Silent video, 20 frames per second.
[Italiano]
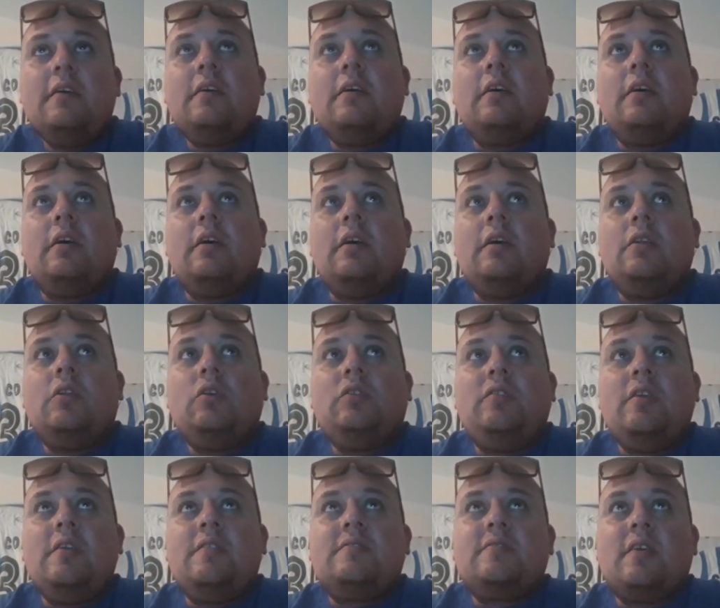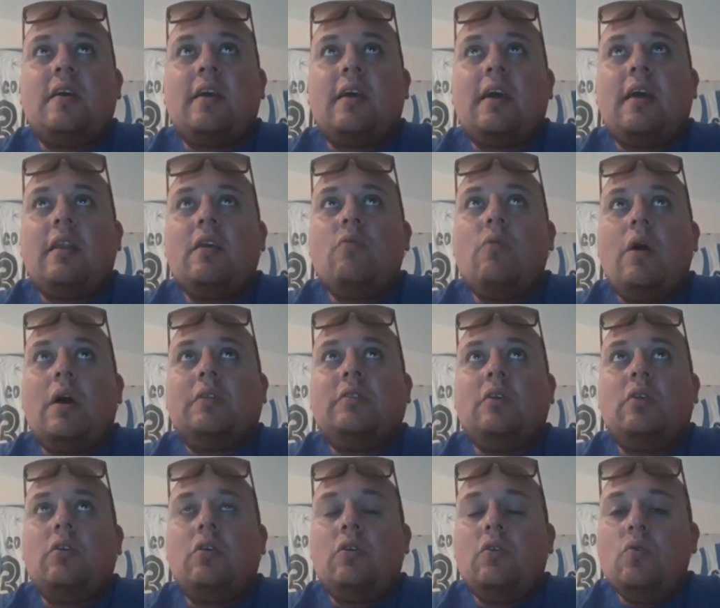eh, notizie che
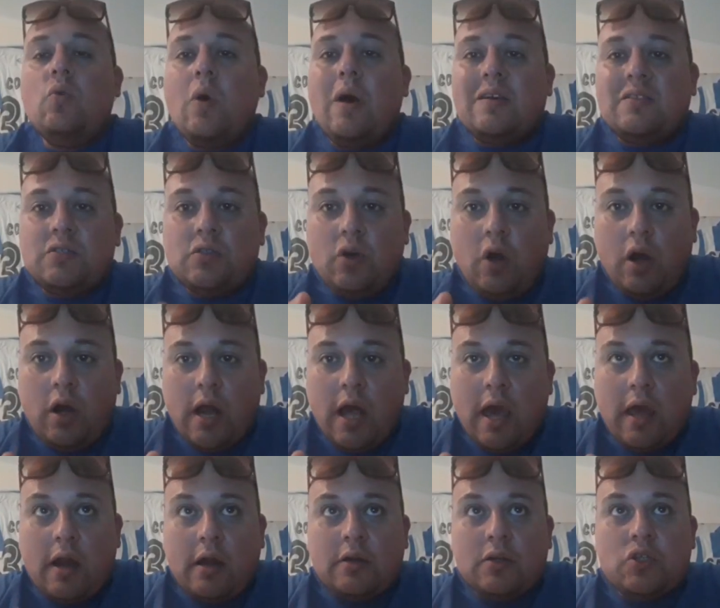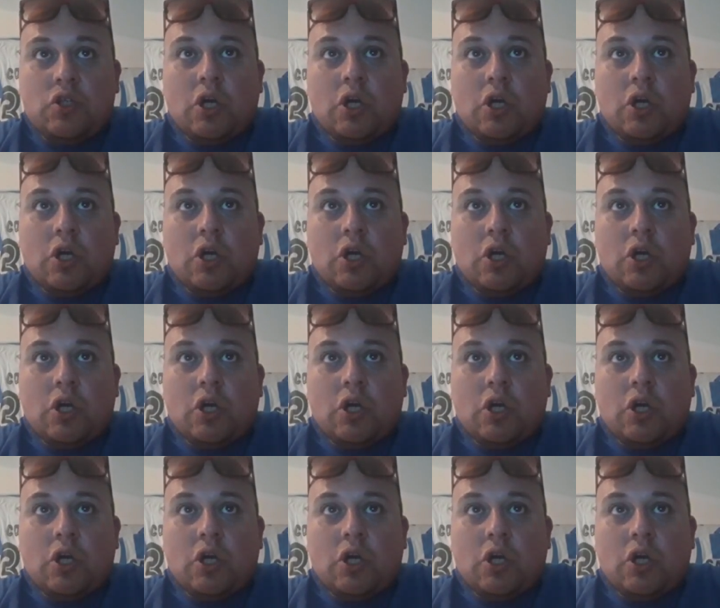riguardano Lucas Torreira,